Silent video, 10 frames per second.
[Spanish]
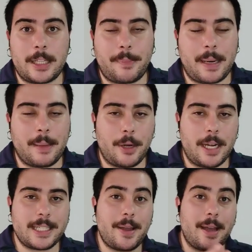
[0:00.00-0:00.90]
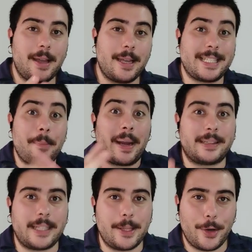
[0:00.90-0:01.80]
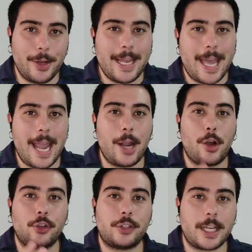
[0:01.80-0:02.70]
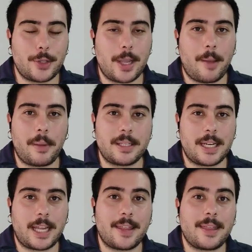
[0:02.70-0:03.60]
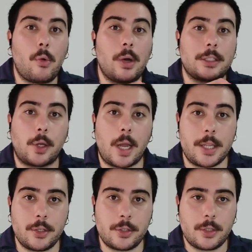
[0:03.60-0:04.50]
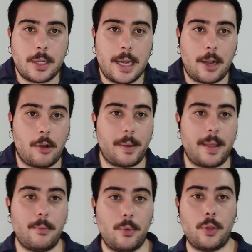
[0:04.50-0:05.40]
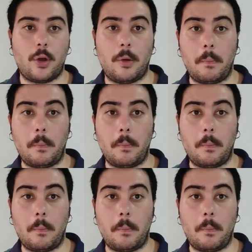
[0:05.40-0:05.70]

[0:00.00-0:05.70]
para poner esta, este partido en contexto hay que pensar que hace cuatro años, en la Copa del Mundo,